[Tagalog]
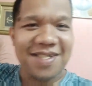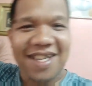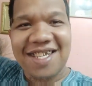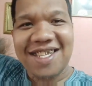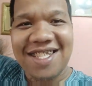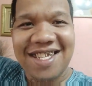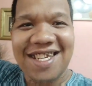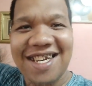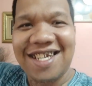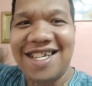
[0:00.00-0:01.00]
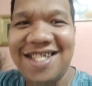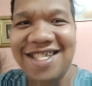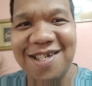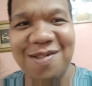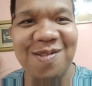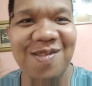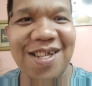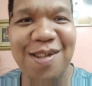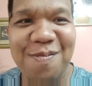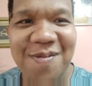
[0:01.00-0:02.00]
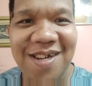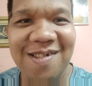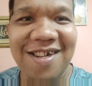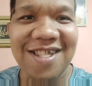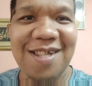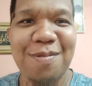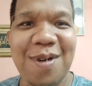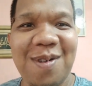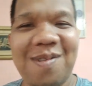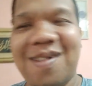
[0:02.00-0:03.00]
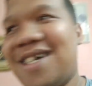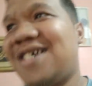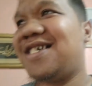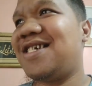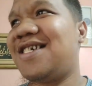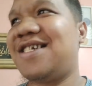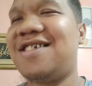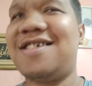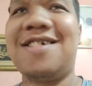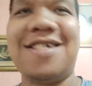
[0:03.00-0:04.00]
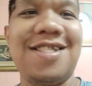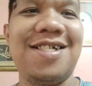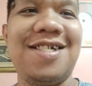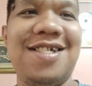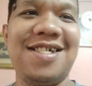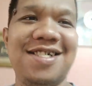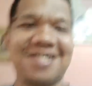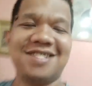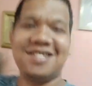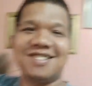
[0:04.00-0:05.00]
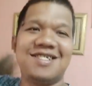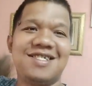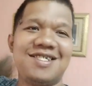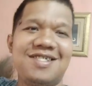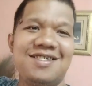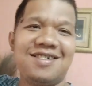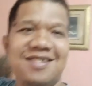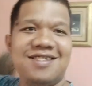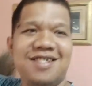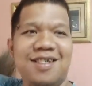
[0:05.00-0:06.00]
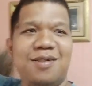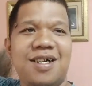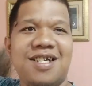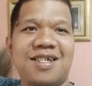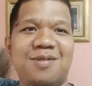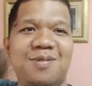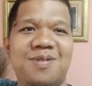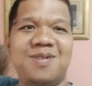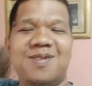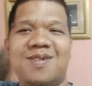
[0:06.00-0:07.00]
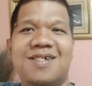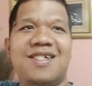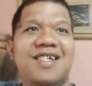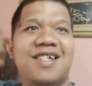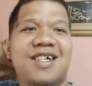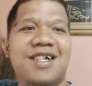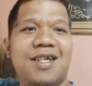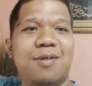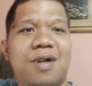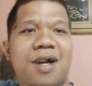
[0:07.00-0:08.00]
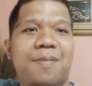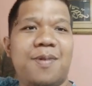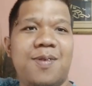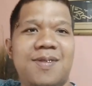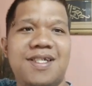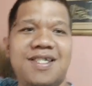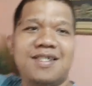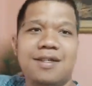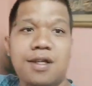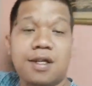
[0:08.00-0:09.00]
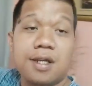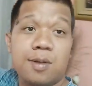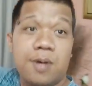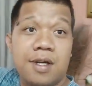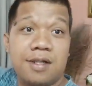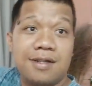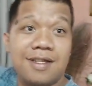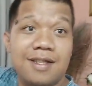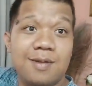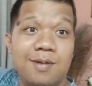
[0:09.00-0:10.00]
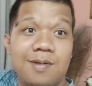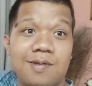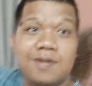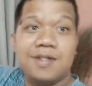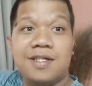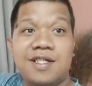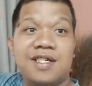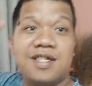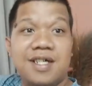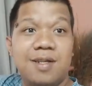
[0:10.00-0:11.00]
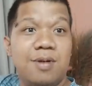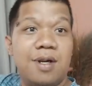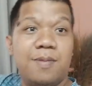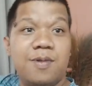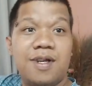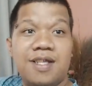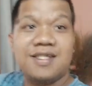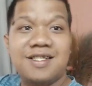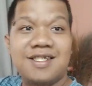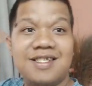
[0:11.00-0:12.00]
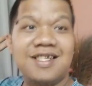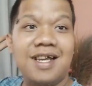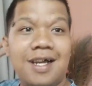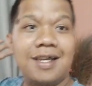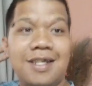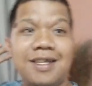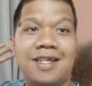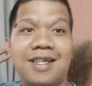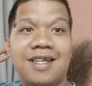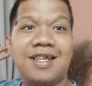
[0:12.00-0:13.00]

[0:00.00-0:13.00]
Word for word: sa editing na lang natin yan gawin na paano natin makukuha. At, uh, ngayong araw, ngayong hapon, yun na, liwanag dito. Ngayong hapon guys, ay